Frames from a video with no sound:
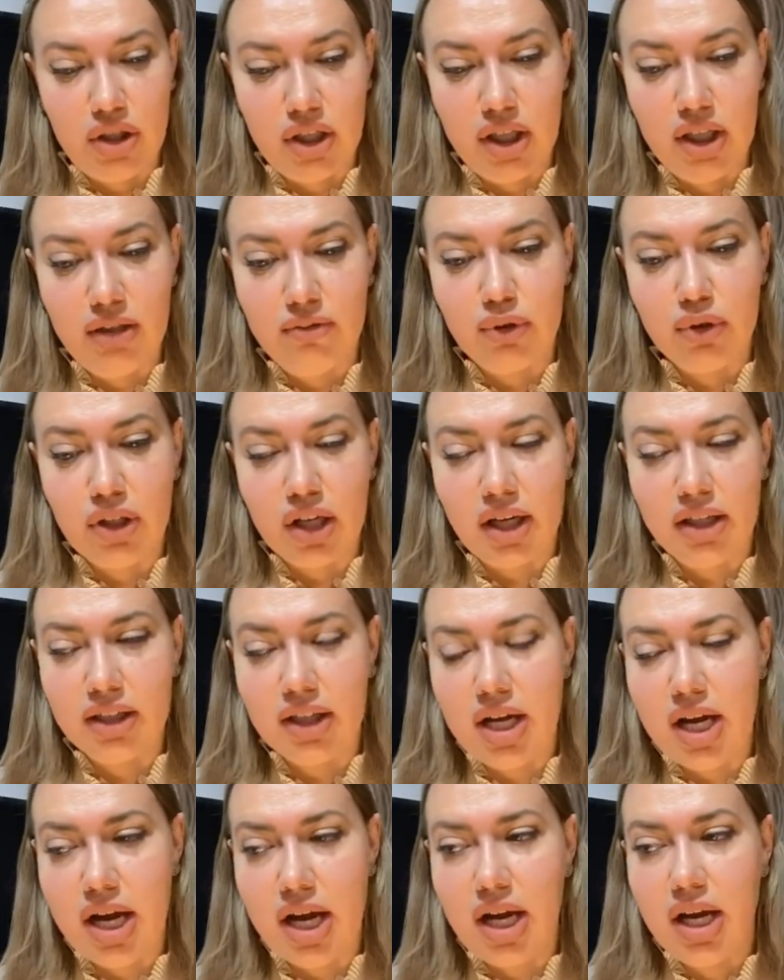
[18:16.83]
И вот
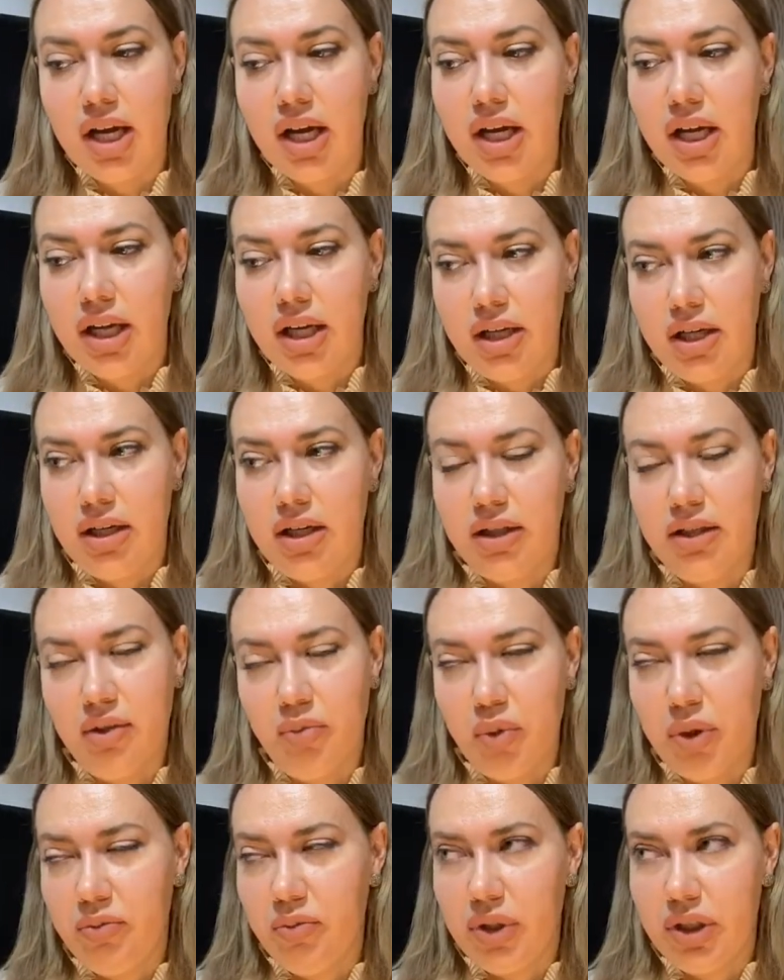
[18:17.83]
когда, э,
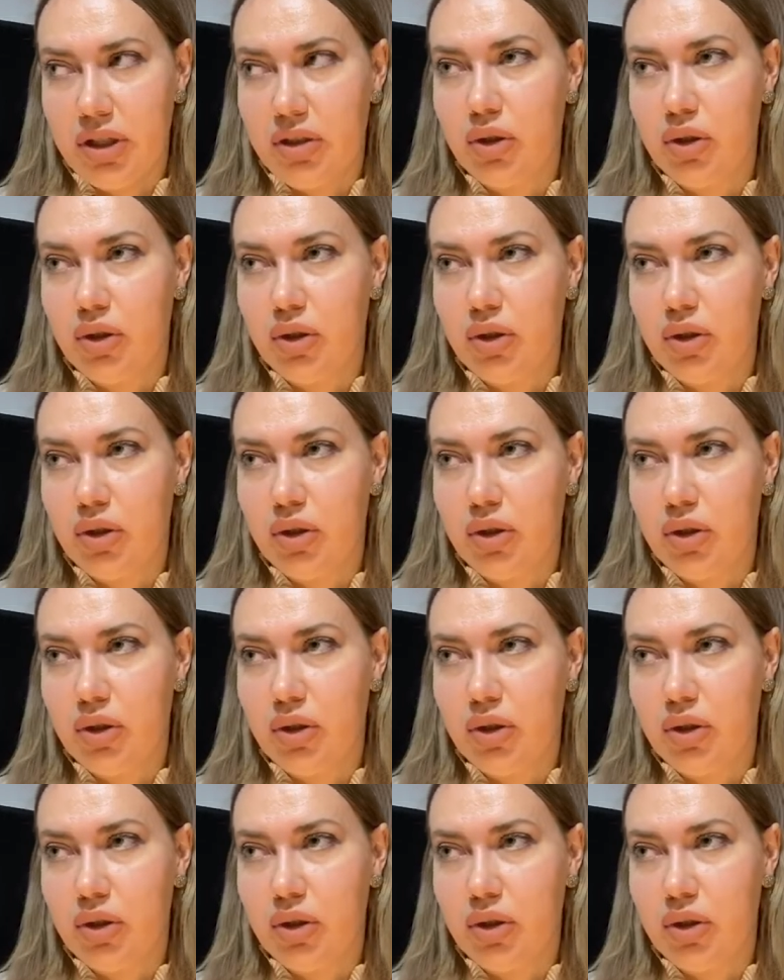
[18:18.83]
например,